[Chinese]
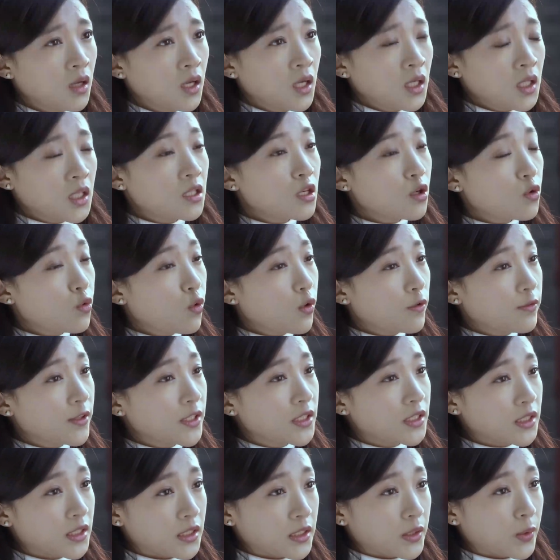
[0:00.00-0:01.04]
一个过
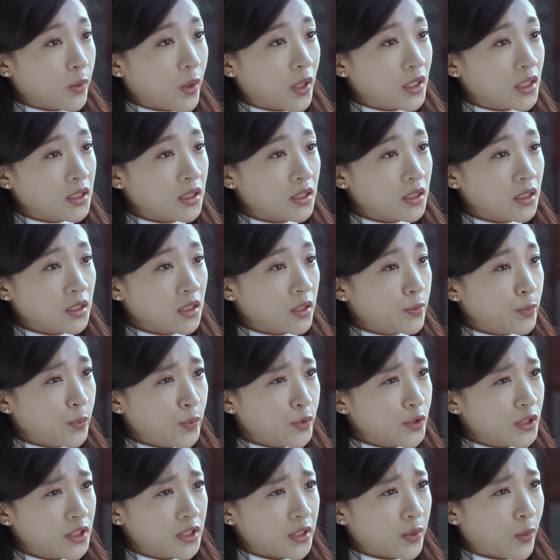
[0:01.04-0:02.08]
分喜欢你的人，你
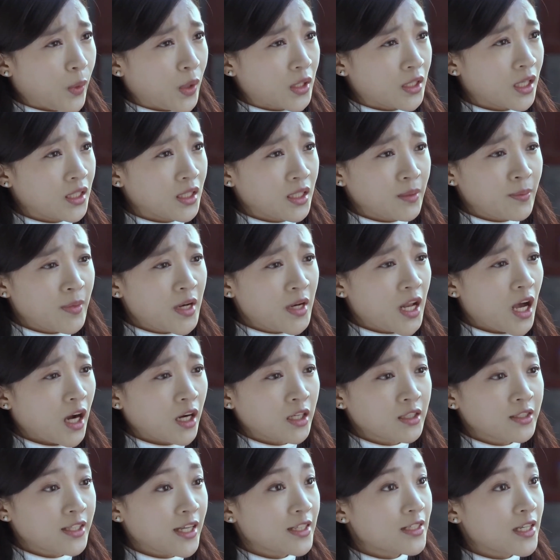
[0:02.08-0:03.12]
不喜欢他，你们两个
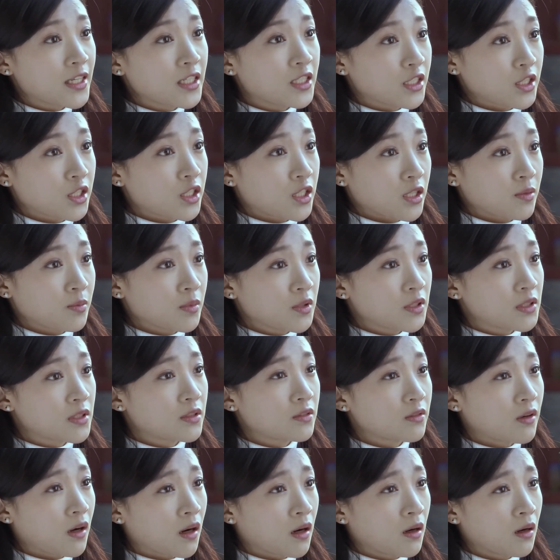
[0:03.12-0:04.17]
人待在一起是什么
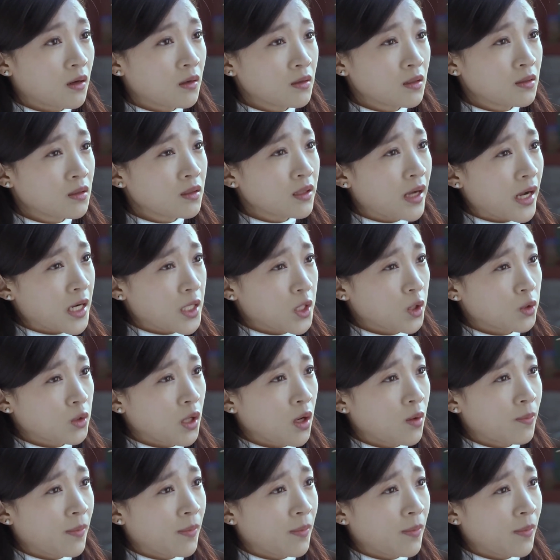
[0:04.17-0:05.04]
滋味？你能感受到